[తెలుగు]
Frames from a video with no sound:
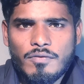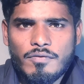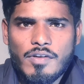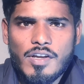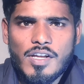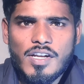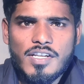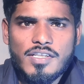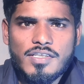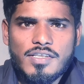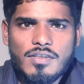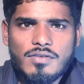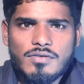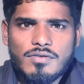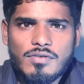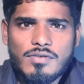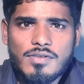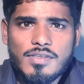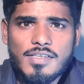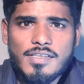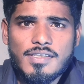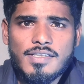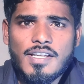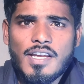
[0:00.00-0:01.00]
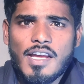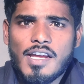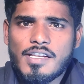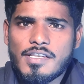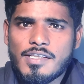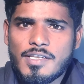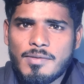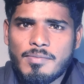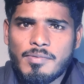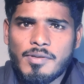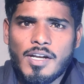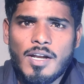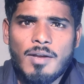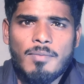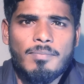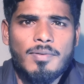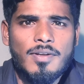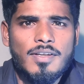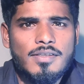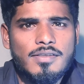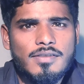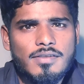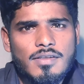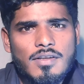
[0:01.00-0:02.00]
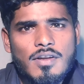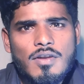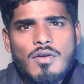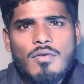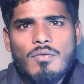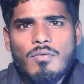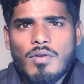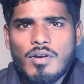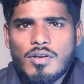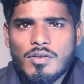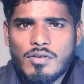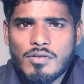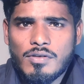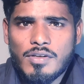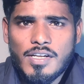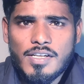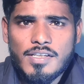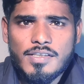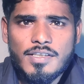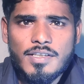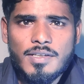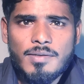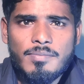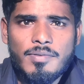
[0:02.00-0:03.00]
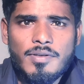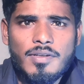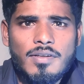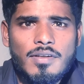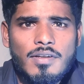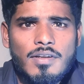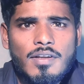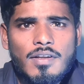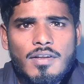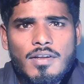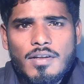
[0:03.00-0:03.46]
రోమ్ వేరియేషన్స్ వచ్చేసి ఎయిట్ జీబీ ర్యామ్ ప్లస్ వన్ ట్వంటీ ఎయిట్ జీబీ